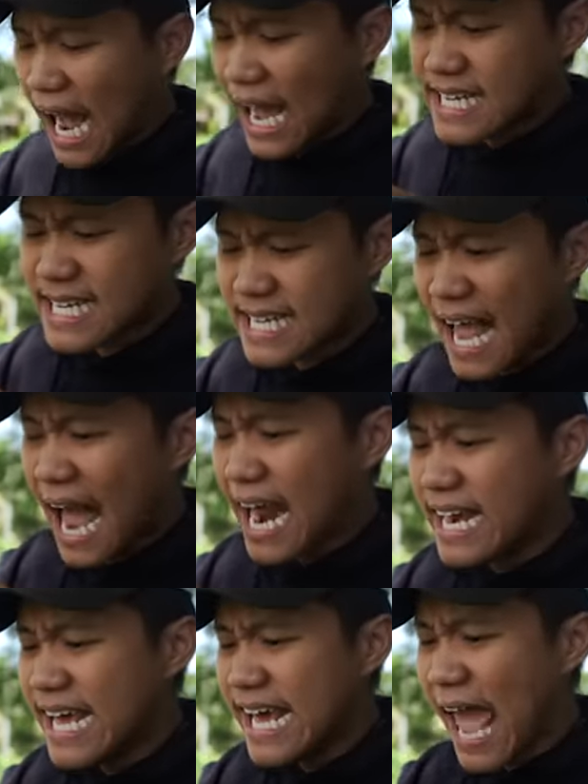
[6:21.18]
ไอสถาน
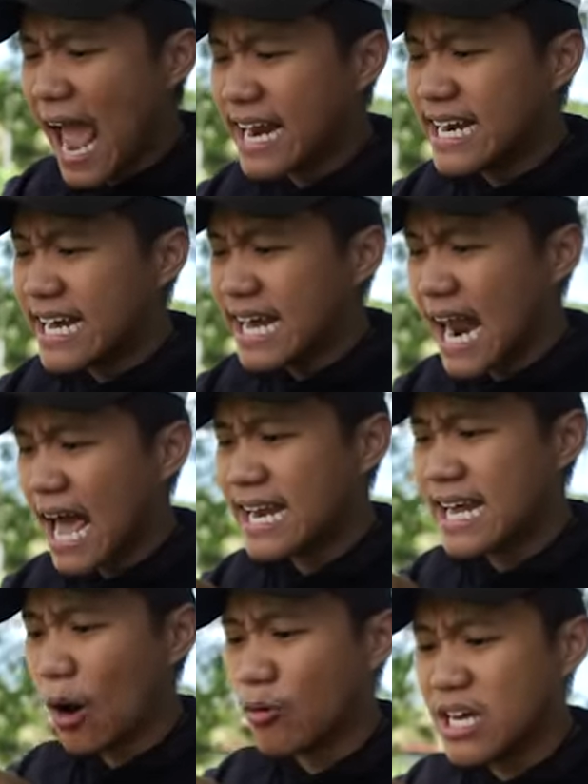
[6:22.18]
ที่แห่งนี้แหละ
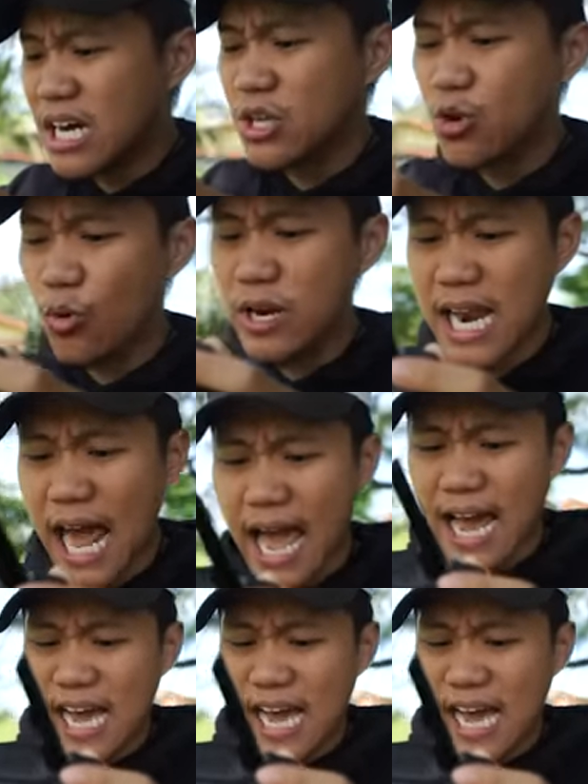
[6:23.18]
ที่เรายืนอยู่นี่แหละ